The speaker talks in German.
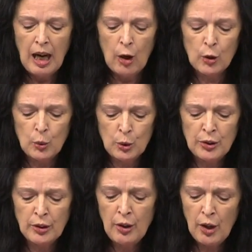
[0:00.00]
Auch
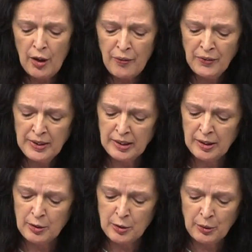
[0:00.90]
gute
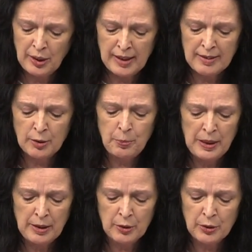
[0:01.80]
öffentliche Gesundheits- und
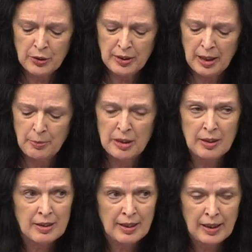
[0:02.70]
Bildungssysteme sind